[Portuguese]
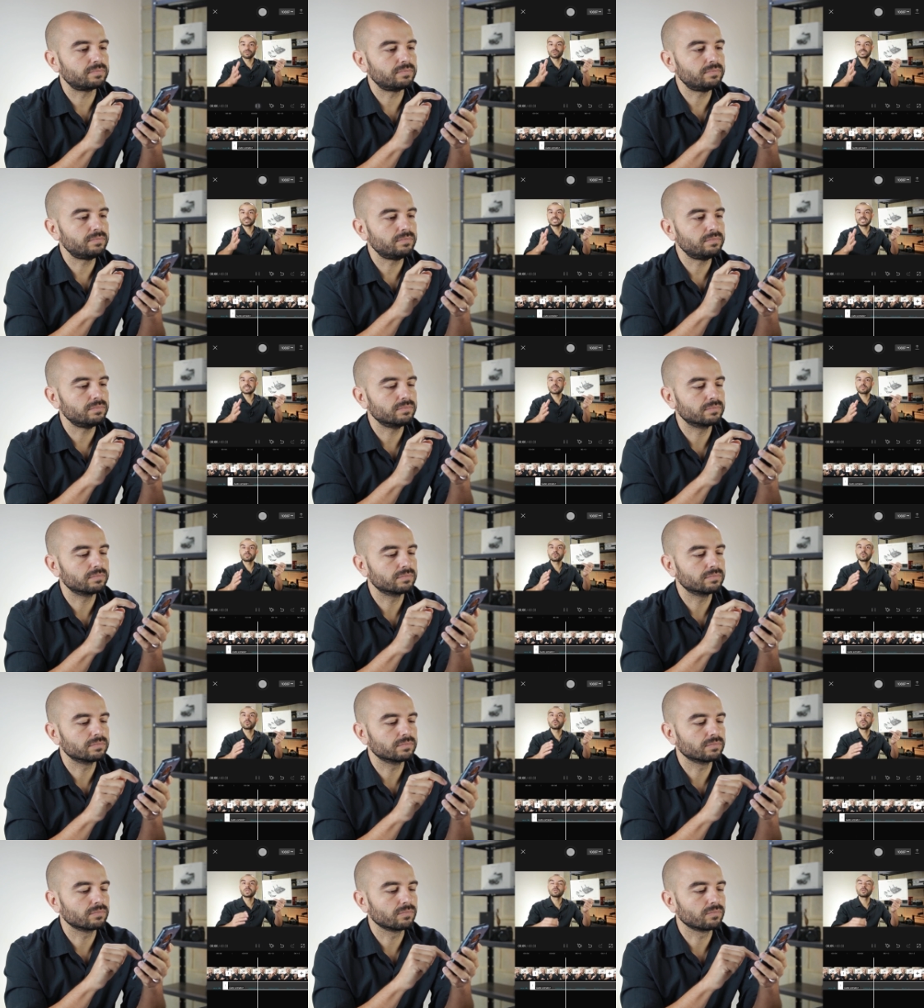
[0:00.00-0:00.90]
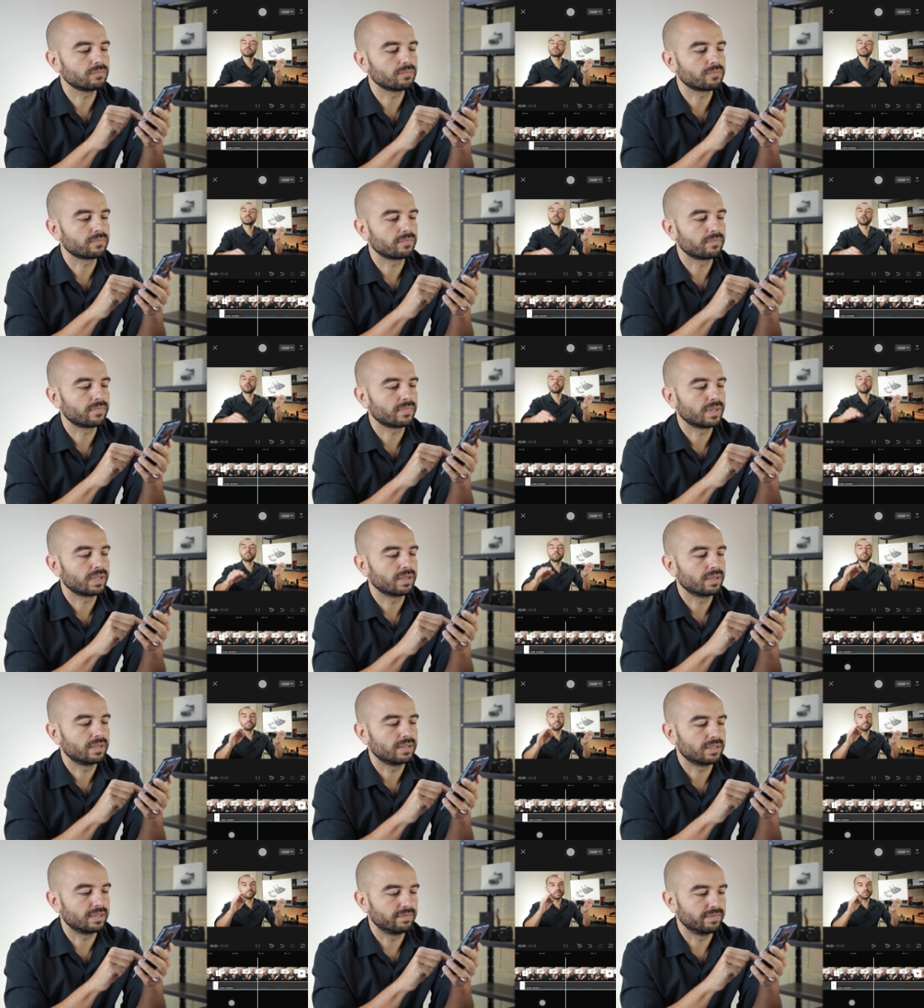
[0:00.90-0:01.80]
Se você está procurando o seu...
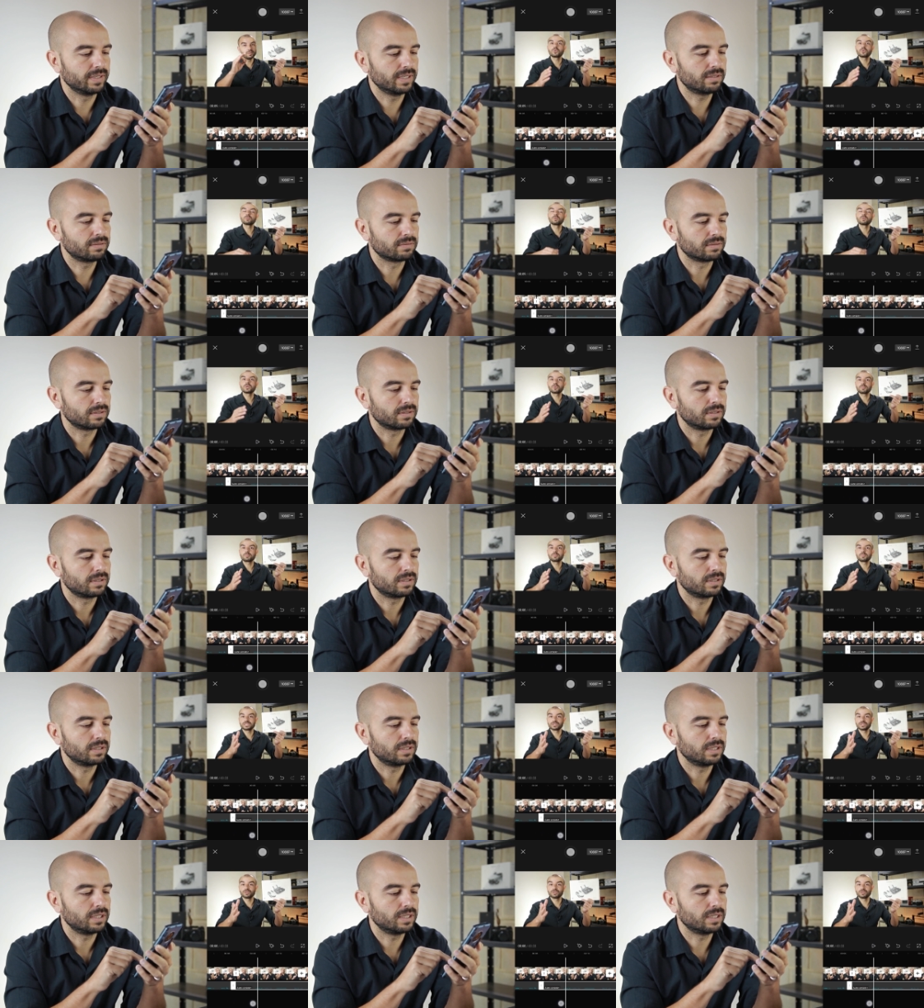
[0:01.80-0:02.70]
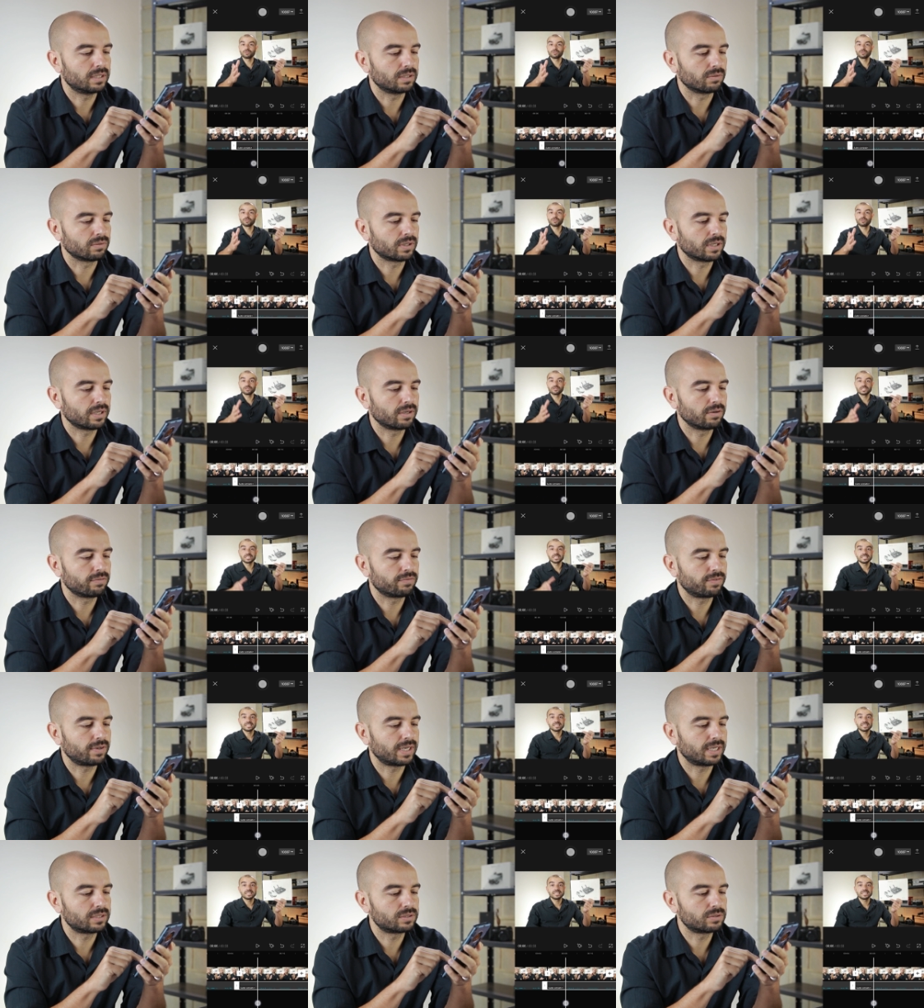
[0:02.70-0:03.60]
Tá vendo? Então o que, que eu
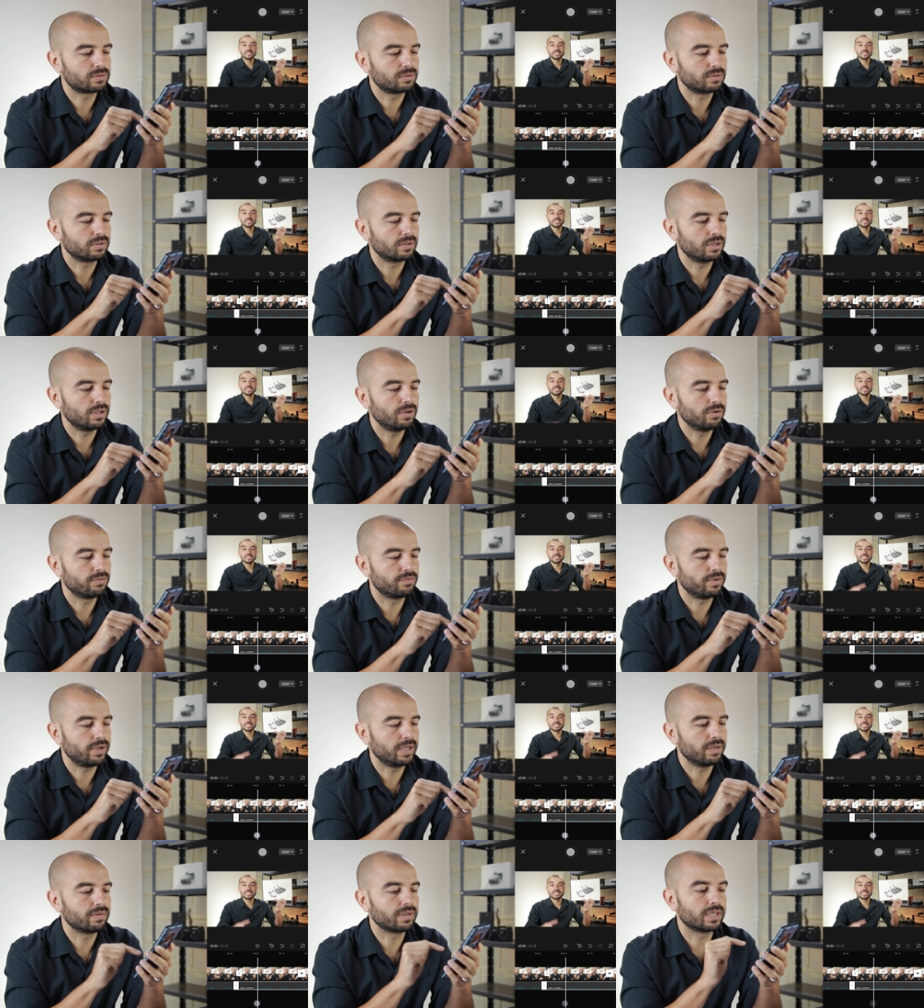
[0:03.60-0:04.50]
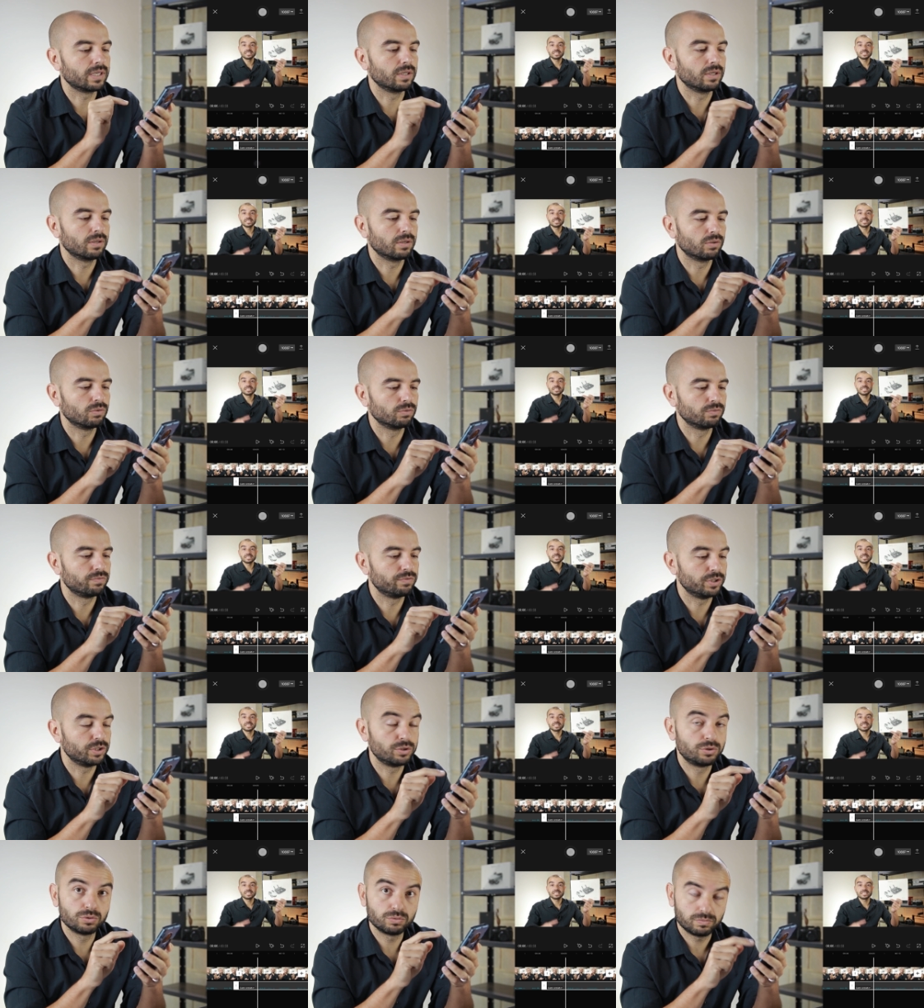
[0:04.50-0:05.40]
faço? Eu venho aqui no
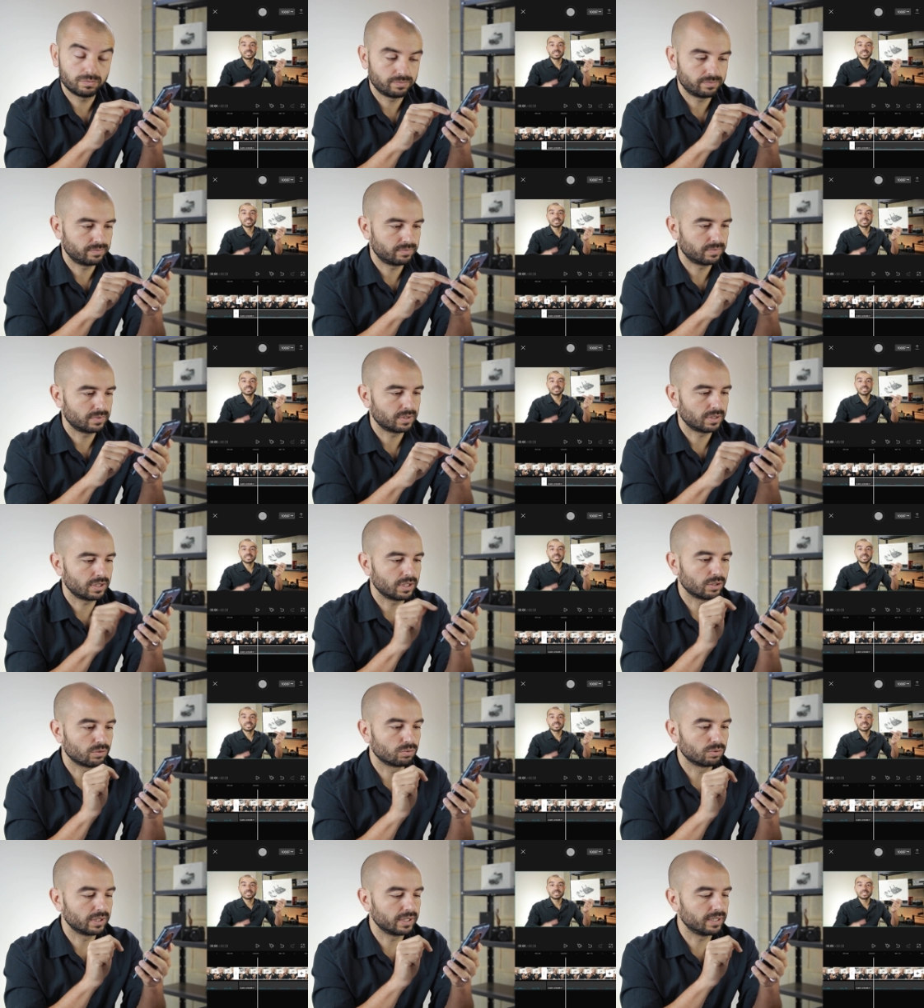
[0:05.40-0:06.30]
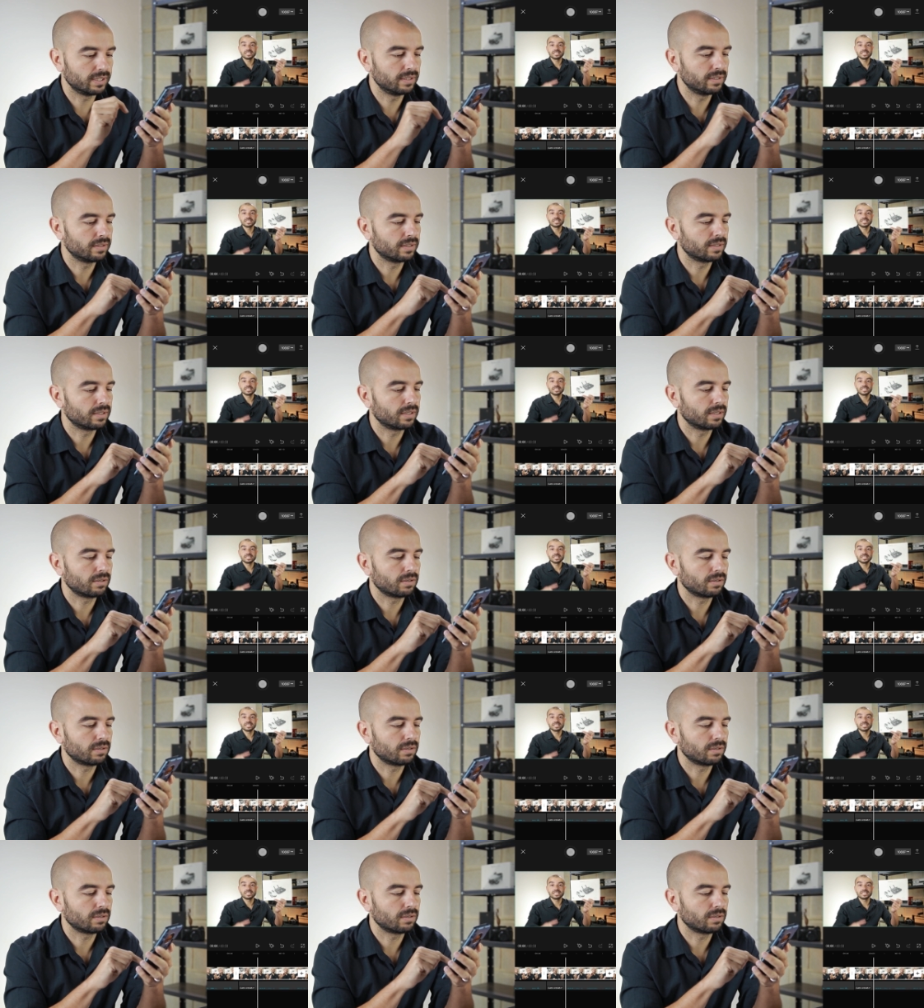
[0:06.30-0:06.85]
vídeo, clico nele